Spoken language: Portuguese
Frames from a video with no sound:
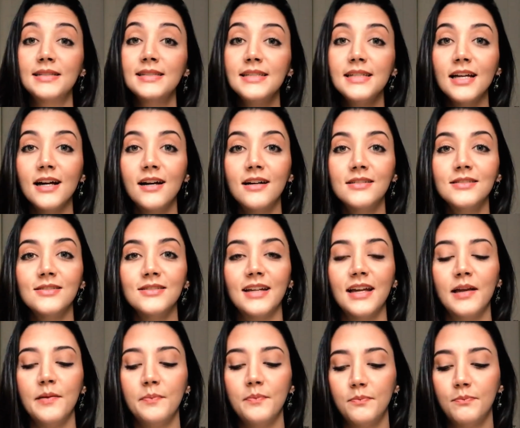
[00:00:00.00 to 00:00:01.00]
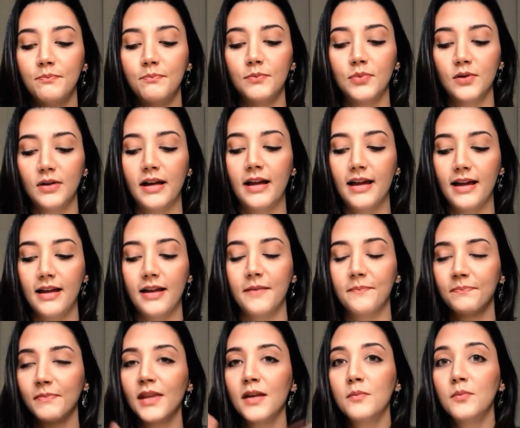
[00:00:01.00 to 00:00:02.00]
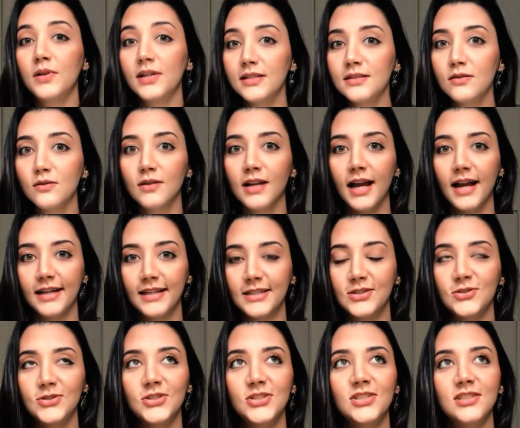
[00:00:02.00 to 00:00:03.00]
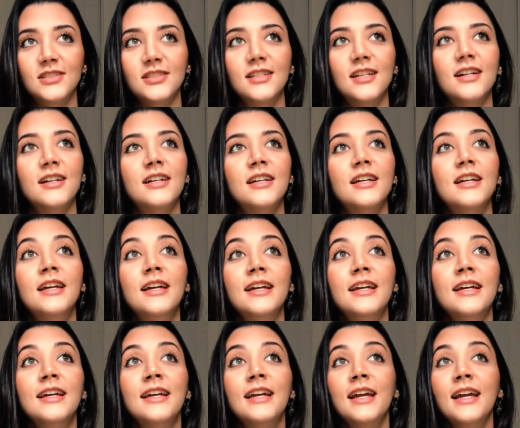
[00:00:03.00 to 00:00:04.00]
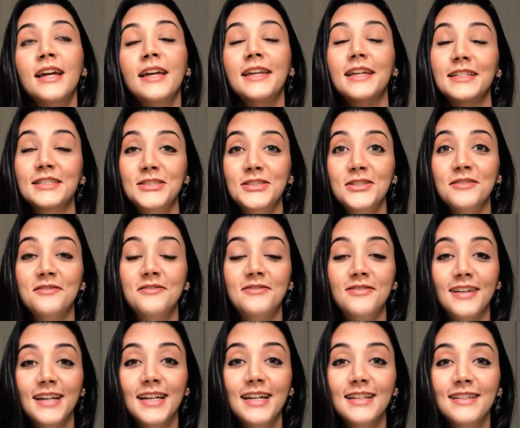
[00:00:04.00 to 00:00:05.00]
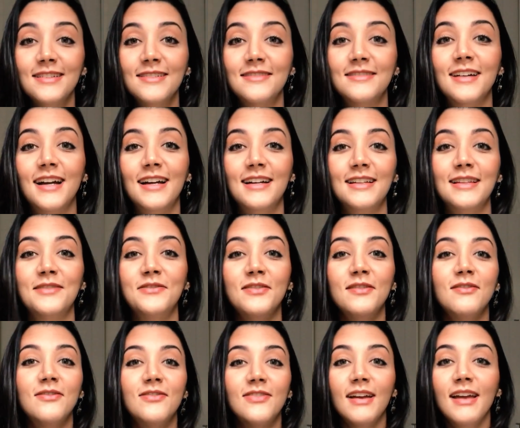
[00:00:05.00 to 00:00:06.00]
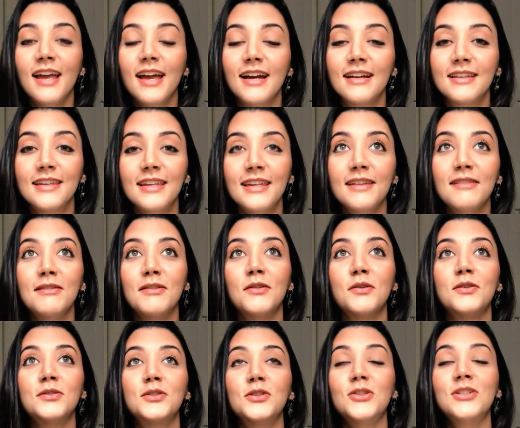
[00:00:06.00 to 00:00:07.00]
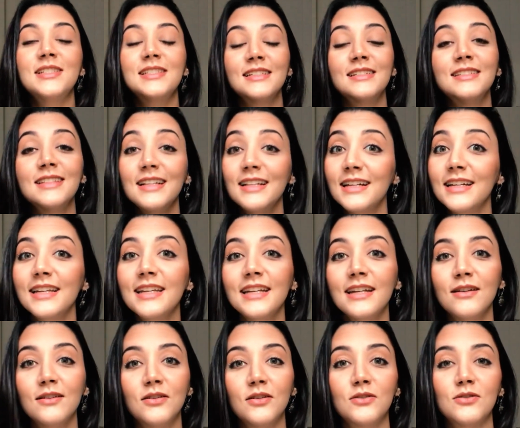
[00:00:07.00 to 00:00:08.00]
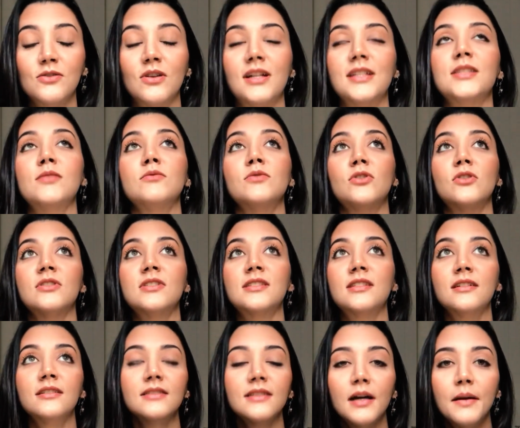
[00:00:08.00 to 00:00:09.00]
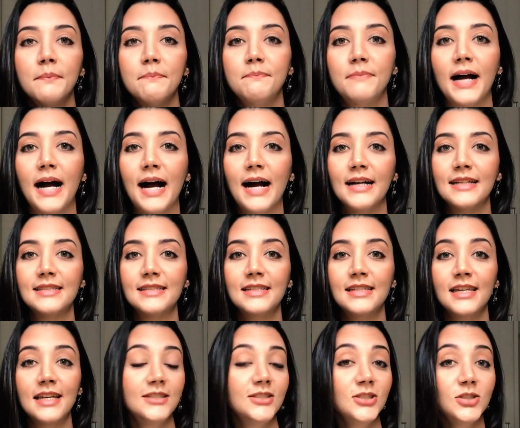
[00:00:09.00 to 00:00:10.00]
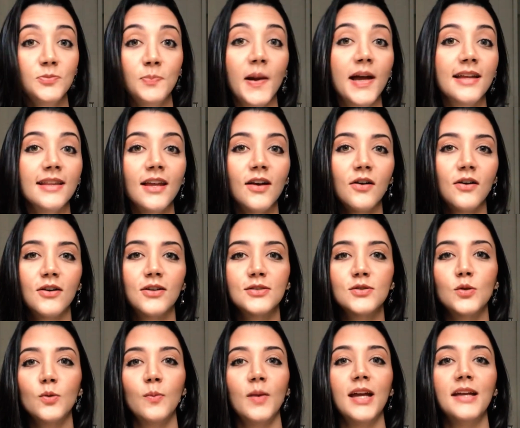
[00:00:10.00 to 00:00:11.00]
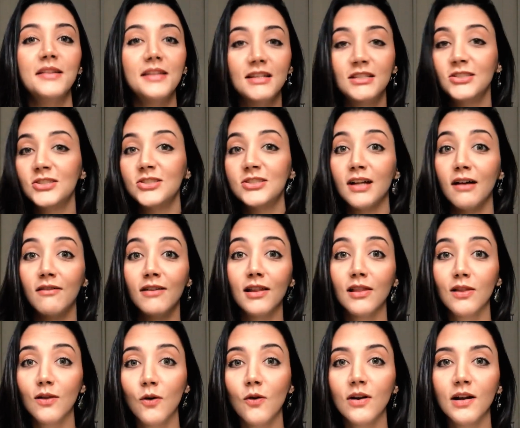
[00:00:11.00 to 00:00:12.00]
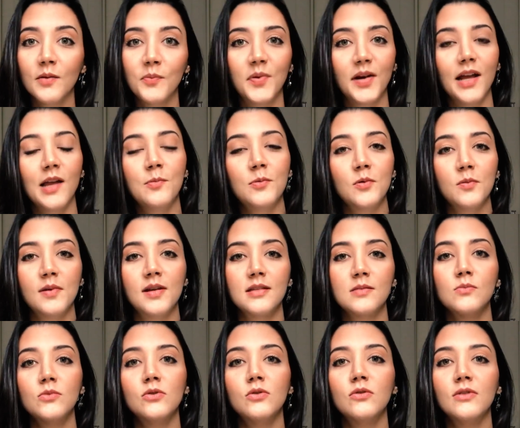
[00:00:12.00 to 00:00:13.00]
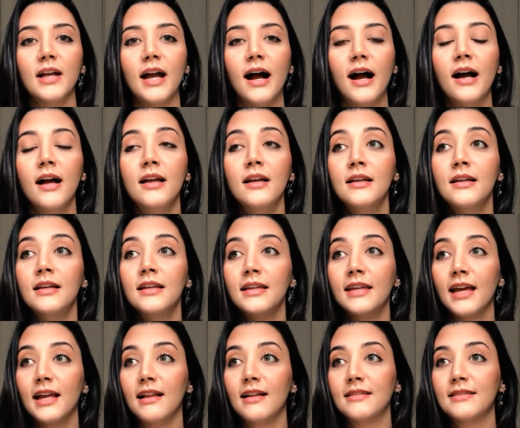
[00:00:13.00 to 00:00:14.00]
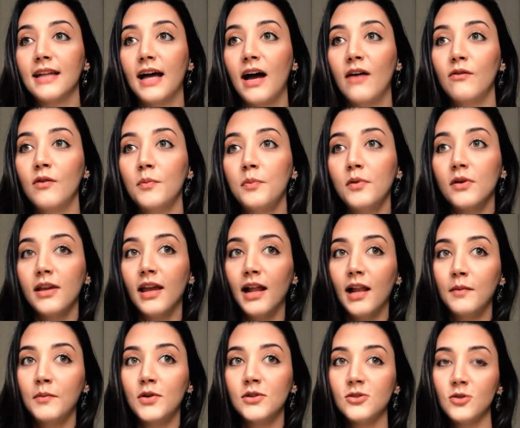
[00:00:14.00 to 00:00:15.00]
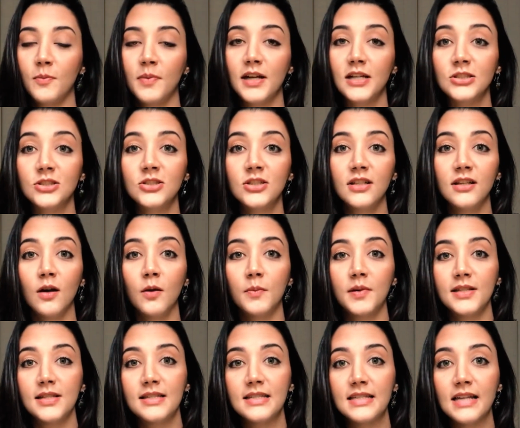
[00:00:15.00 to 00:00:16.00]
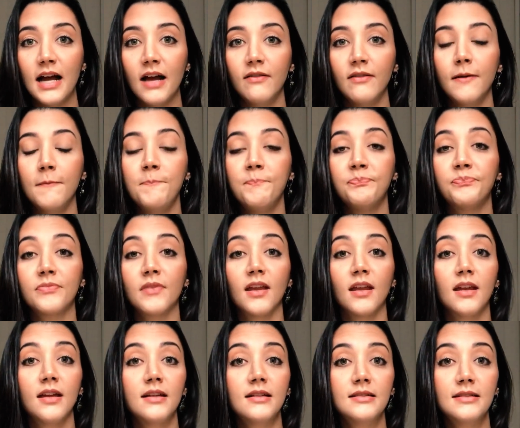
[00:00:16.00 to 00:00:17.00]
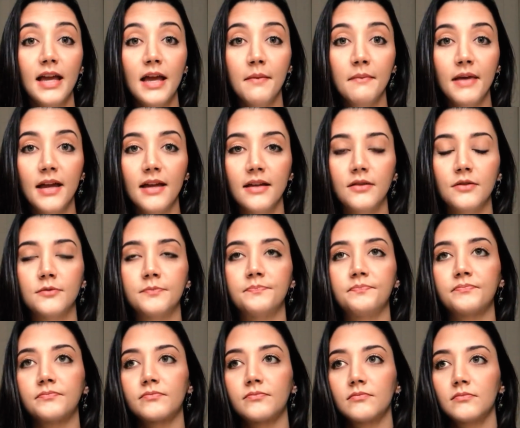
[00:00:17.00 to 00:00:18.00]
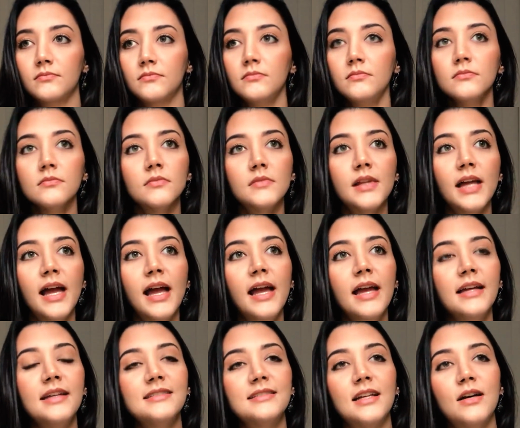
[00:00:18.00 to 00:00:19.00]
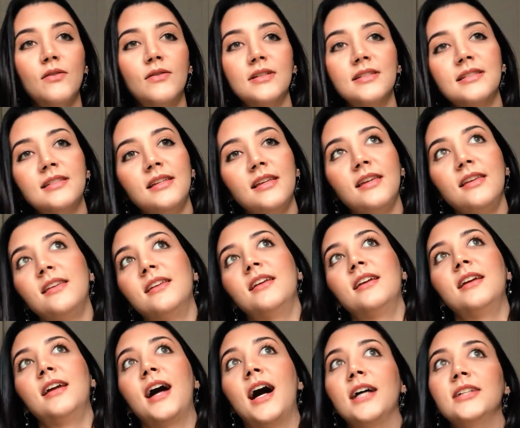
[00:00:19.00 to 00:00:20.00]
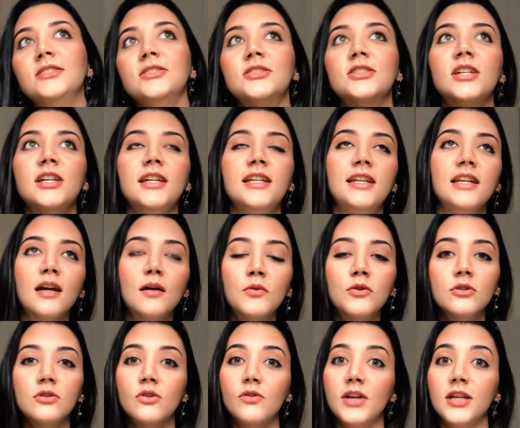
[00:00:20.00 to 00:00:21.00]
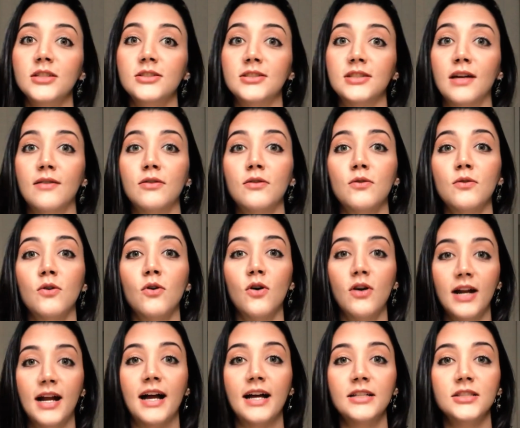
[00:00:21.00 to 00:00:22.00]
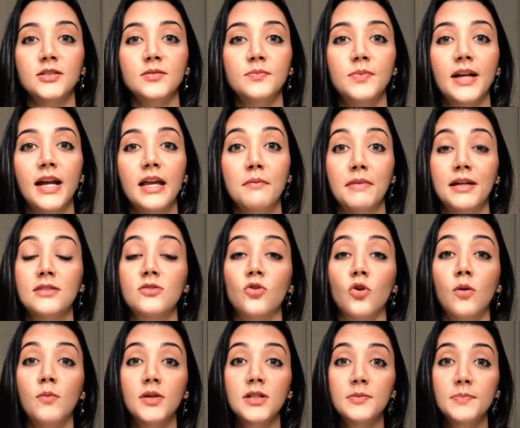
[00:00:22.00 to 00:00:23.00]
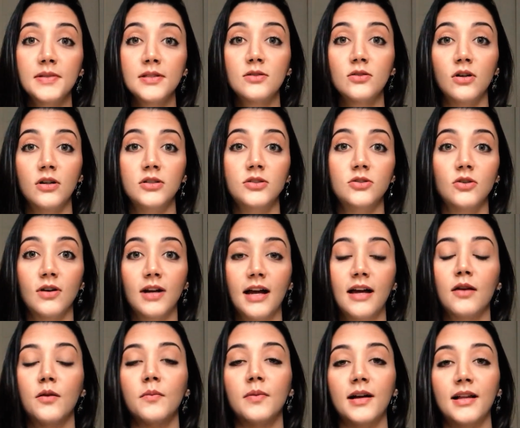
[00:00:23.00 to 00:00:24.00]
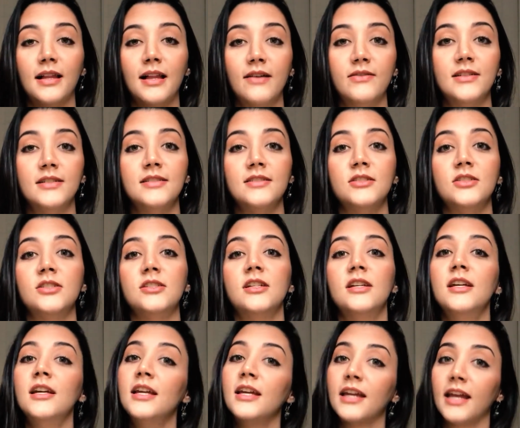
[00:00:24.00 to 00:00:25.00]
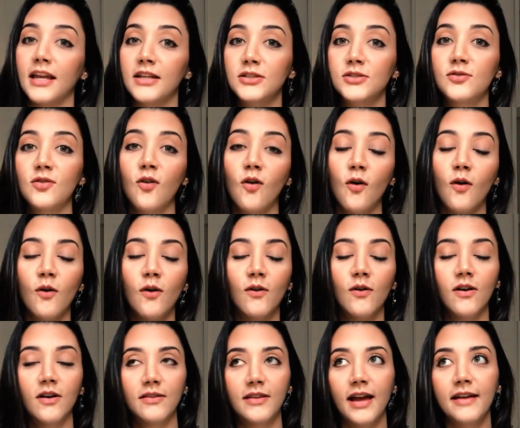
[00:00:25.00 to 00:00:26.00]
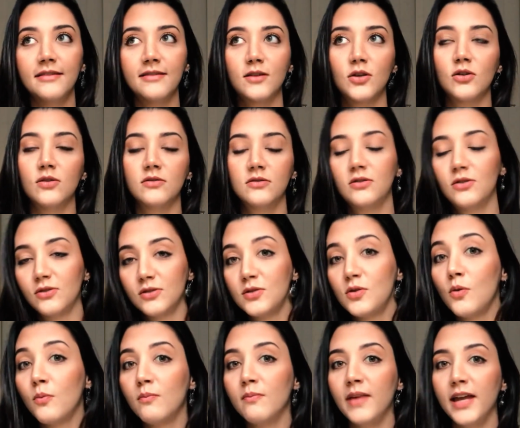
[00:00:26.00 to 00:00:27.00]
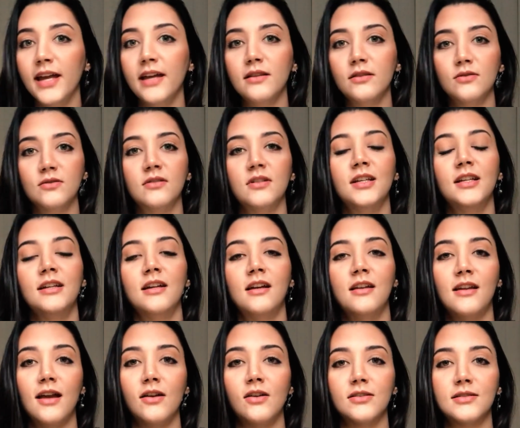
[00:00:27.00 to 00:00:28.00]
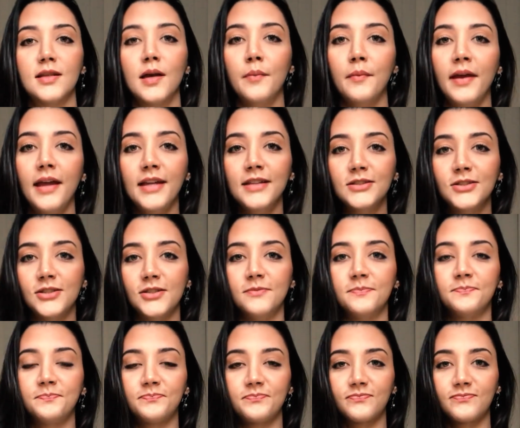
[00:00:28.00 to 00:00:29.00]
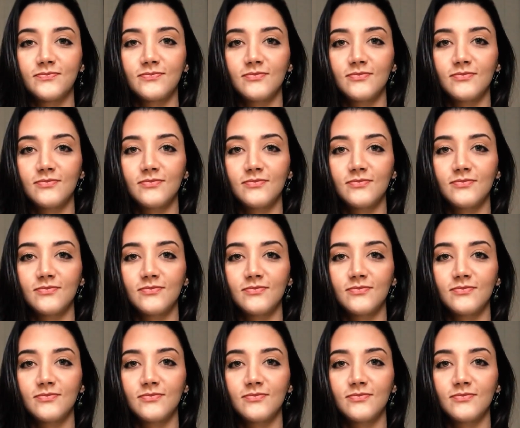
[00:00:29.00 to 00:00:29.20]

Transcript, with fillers: passeando, né, por, é, por esse lugar que a gente ia, e a gente vendo ela viver aquilo, trouxe tanta alegria no nosso coração, trouxe tanta paz, e a gente perdeu o nosso medo, e a gente tava louca pra ir pro mesmo lugar que ela tava porque ela mostrou pra gente que não precisava ter medo, né? Então, assim, a gente queria muito e a gente tava com coragem para ir, mas como as pessoas jogaram palavras de que a gente ficou, né, trouxe um medo na nossa mente,